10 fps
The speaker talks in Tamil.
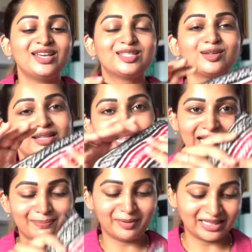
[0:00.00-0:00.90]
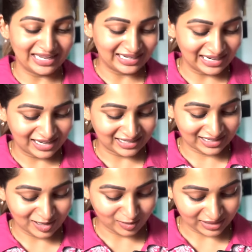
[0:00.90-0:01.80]
ஸோ அதனால் இப்போ இதில் நல்லாயிருக்குன்னு
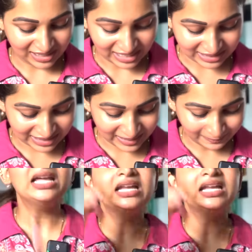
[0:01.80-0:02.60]
இருக்குன்னு நான் உங்களுக்கு காட்டுறேன்